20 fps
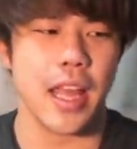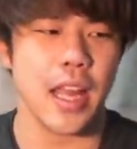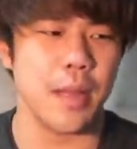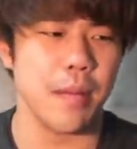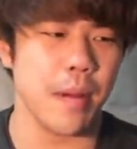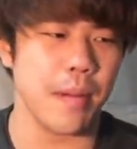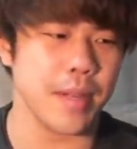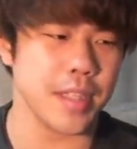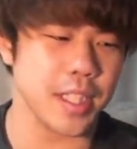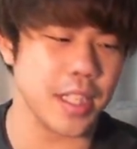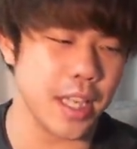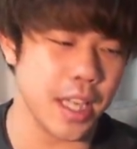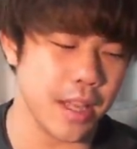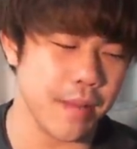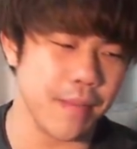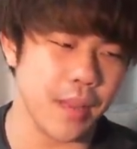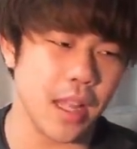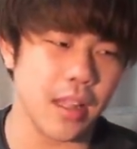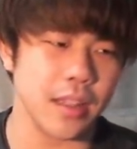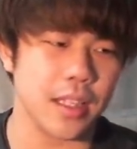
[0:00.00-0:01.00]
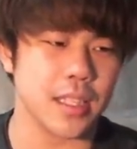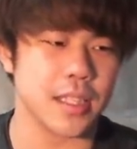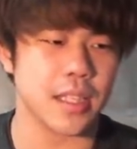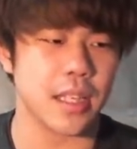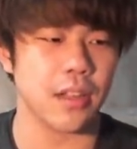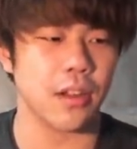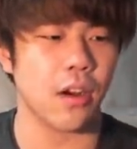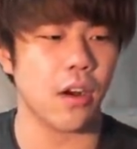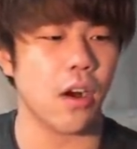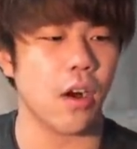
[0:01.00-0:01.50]
エリババ神器なんです
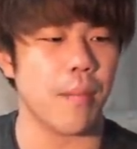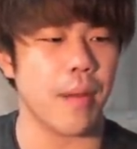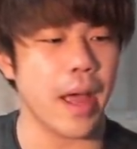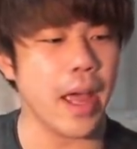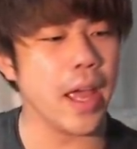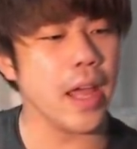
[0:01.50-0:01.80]
けど、まあ、